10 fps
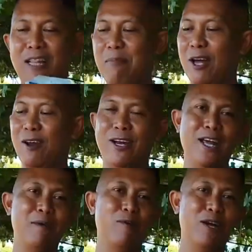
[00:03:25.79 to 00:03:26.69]
Tapi kalau
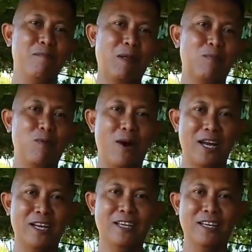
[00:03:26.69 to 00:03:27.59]
ini mungkin
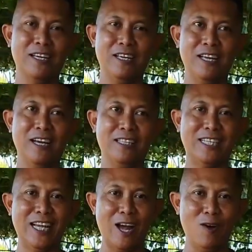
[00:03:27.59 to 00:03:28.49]
40-an. Terjangkau ya,
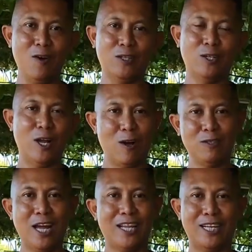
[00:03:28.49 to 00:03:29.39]
Terjangkau,
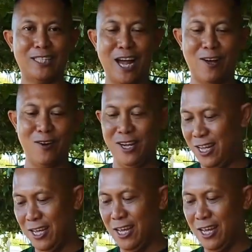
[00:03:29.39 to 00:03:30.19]
terjangkau, sangat terjangkau ya.